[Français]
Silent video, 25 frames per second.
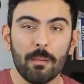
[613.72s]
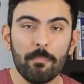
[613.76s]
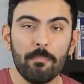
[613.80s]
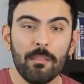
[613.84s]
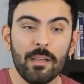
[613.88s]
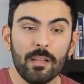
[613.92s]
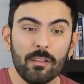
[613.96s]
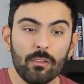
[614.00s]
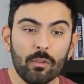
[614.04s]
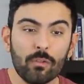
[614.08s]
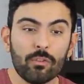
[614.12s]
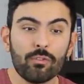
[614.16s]

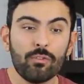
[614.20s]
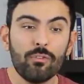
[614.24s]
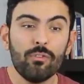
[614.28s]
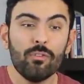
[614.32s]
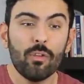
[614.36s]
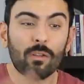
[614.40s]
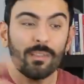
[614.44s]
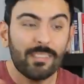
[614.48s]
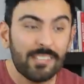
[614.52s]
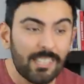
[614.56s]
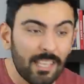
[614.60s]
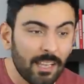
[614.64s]
mais dans
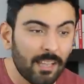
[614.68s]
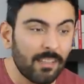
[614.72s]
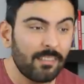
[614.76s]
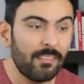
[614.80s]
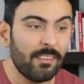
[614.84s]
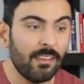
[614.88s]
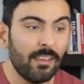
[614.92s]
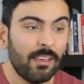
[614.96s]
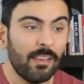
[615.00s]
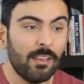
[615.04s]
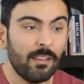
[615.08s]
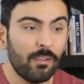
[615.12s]
une
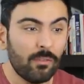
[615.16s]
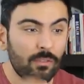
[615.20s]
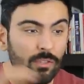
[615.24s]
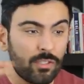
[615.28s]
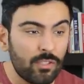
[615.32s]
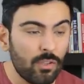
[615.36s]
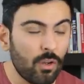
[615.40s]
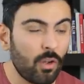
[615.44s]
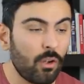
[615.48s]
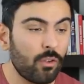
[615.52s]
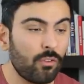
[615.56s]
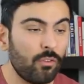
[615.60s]
entièreté, une
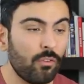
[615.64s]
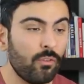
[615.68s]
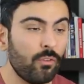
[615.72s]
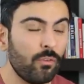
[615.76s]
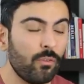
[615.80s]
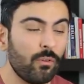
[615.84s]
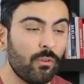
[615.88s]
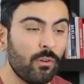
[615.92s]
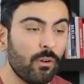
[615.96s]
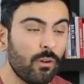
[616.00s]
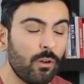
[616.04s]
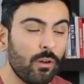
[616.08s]
sorte
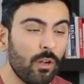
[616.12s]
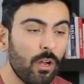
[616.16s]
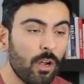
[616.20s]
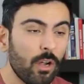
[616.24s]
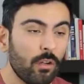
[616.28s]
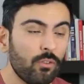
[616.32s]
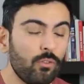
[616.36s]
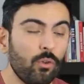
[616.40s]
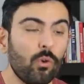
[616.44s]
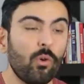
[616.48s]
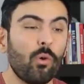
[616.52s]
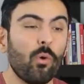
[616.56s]
de,
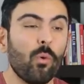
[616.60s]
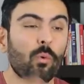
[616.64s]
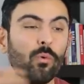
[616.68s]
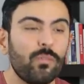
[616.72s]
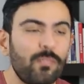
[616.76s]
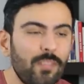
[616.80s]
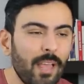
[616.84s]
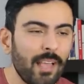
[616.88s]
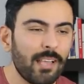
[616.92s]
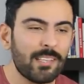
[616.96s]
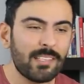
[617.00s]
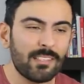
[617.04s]
de
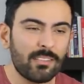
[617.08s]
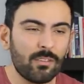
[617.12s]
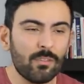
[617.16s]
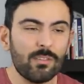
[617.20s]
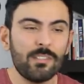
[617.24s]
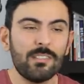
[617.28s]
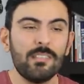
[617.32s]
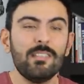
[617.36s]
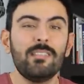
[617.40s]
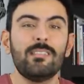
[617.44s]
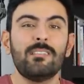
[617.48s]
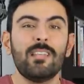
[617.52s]
contexte
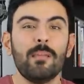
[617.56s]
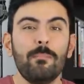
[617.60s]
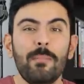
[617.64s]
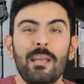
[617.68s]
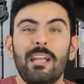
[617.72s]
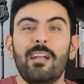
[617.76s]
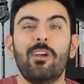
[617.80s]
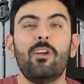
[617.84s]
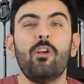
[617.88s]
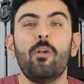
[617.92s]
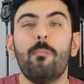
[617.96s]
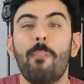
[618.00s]

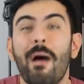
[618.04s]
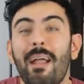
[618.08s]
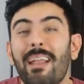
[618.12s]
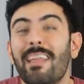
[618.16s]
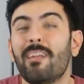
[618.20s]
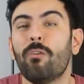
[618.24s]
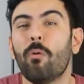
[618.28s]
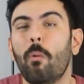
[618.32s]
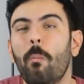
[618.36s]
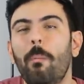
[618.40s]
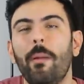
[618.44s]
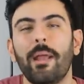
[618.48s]
systémique global
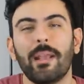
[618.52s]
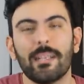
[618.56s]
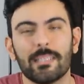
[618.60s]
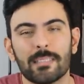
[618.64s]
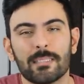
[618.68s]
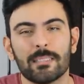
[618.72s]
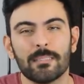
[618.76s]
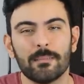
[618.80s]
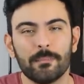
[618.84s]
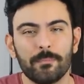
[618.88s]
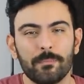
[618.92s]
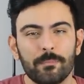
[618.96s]
et
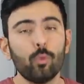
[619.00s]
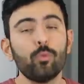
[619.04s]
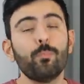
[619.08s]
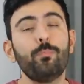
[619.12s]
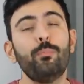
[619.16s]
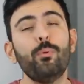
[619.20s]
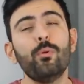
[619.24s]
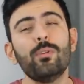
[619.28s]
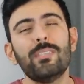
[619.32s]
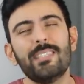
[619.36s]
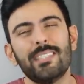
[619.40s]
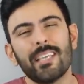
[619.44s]
complexe. On ne
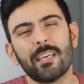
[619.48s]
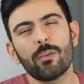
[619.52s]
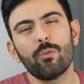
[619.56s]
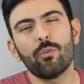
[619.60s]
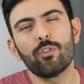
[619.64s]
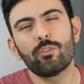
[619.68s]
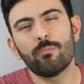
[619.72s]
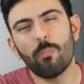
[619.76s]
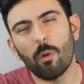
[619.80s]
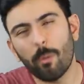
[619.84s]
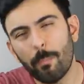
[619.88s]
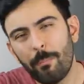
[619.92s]
peut
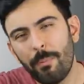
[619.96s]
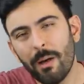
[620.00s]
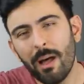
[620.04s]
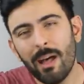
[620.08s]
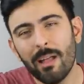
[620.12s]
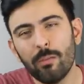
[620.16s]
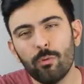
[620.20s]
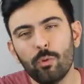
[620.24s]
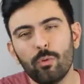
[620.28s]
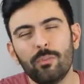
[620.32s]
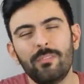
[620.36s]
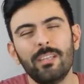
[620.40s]
sérieusement
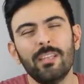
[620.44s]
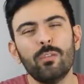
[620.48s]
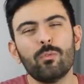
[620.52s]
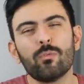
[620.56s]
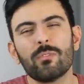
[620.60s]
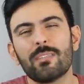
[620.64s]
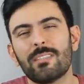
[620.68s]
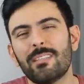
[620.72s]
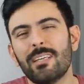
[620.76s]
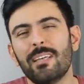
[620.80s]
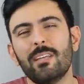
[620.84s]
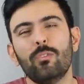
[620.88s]
pas ne
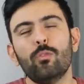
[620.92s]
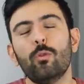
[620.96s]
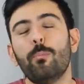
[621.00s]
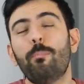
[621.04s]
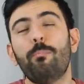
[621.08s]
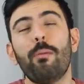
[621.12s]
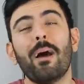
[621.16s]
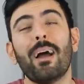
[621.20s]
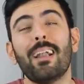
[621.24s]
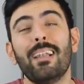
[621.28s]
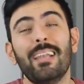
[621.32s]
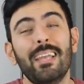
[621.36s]
dénoncer ne
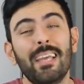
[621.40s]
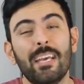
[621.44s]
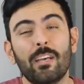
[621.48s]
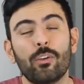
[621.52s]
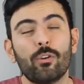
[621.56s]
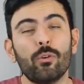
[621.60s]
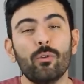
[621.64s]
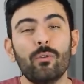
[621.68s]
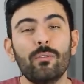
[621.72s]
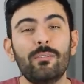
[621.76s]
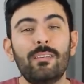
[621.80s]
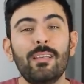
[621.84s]
parler
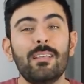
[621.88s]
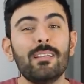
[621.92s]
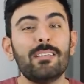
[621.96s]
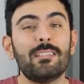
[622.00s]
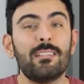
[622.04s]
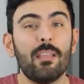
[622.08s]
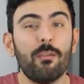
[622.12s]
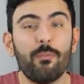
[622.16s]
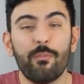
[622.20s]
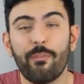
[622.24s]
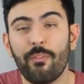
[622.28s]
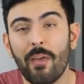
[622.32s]
que
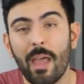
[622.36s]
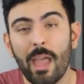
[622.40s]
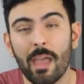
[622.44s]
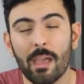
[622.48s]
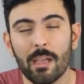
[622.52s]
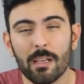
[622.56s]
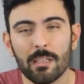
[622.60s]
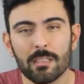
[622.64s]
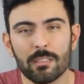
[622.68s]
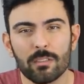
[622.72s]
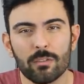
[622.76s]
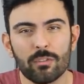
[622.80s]
des effets
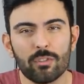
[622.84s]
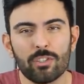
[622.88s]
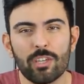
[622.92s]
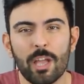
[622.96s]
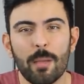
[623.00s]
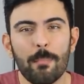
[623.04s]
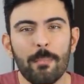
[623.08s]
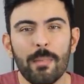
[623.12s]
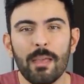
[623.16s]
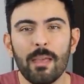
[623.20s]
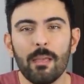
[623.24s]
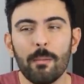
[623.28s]
sans
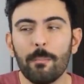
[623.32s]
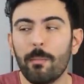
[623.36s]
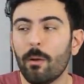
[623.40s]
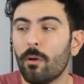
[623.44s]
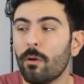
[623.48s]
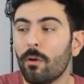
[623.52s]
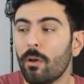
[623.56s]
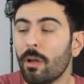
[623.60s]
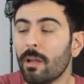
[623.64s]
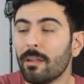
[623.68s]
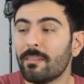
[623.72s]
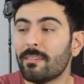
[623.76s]
jamais
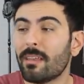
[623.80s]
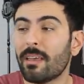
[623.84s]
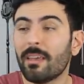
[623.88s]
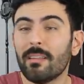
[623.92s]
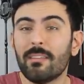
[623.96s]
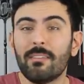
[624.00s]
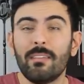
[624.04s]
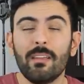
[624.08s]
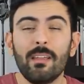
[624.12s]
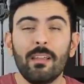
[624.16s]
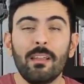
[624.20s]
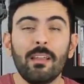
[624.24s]
bah,
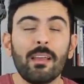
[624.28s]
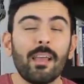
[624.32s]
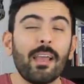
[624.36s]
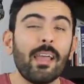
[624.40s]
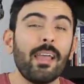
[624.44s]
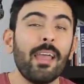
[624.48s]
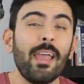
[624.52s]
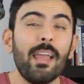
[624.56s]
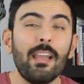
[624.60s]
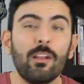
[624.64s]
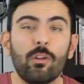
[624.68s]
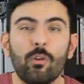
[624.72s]
traiter les
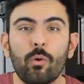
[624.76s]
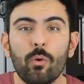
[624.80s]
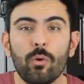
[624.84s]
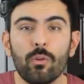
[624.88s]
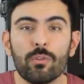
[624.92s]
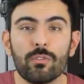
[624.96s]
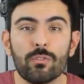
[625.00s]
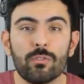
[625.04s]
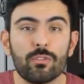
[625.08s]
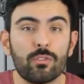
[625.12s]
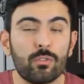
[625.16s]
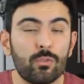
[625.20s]
réelles
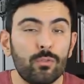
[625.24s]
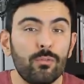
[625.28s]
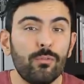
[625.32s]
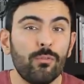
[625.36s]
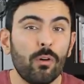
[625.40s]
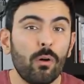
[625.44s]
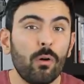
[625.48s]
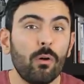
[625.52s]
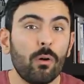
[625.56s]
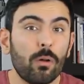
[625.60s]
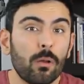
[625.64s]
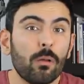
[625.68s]
causes,
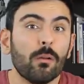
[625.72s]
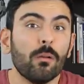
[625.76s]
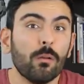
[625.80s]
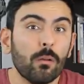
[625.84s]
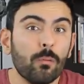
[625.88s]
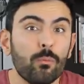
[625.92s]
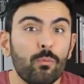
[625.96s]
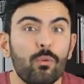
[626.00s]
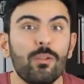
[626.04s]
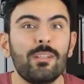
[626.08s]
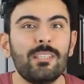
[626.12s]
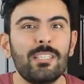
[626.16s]
souvent
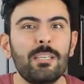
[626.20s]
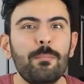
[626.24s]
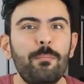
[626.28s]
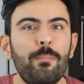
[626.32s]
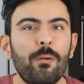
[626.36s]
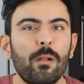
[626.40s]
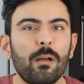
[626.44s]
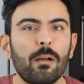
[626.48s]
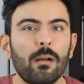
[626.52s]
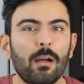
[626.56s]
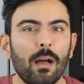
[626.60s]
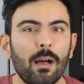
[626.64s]
euh,
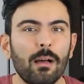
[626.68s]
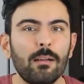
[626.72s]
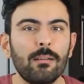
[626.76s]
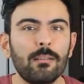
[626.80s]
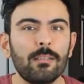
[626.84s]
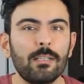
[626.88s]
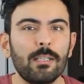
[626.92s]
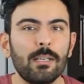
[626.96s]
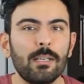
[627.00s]
multiples. Hein.